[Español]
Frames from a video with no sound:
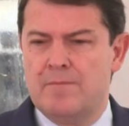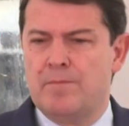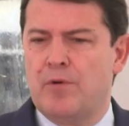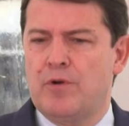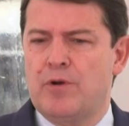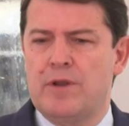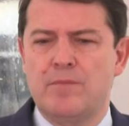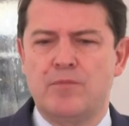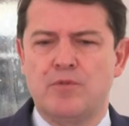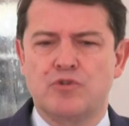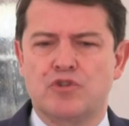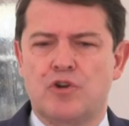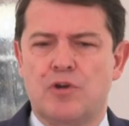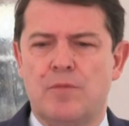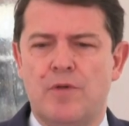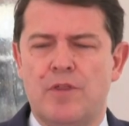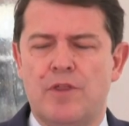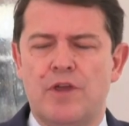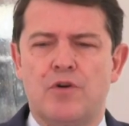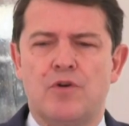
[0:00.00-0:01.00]
ponemos,
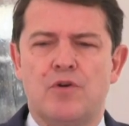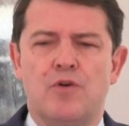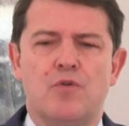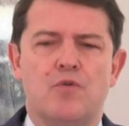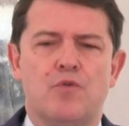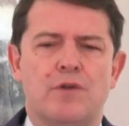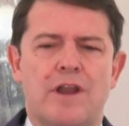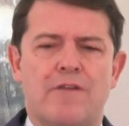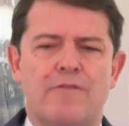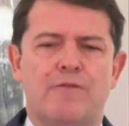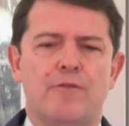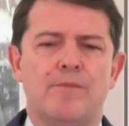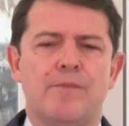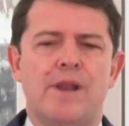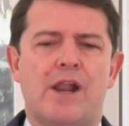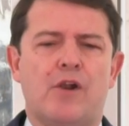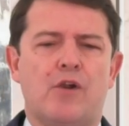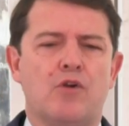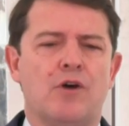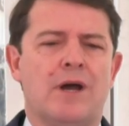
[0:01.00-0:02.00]
como digo, una
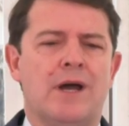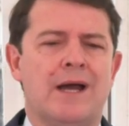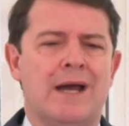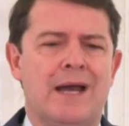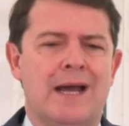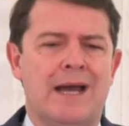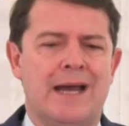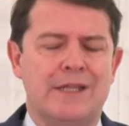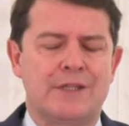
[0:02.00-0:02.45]
alfombra roja